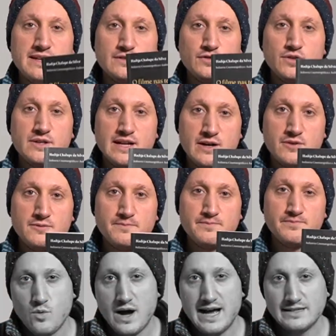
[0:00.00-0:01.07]
nacional.
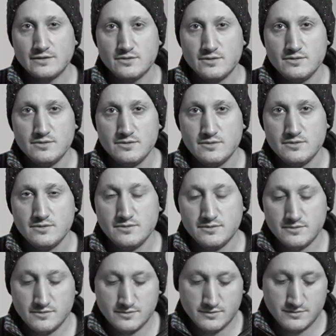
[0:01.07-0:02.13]

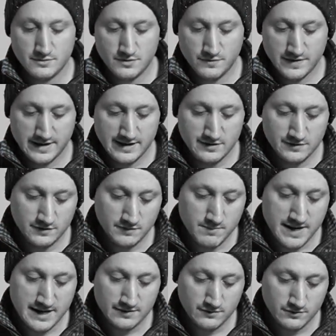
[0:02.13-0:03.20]
Quatro diferentes
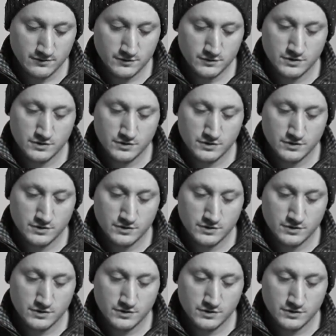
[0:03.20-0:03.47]
métodos,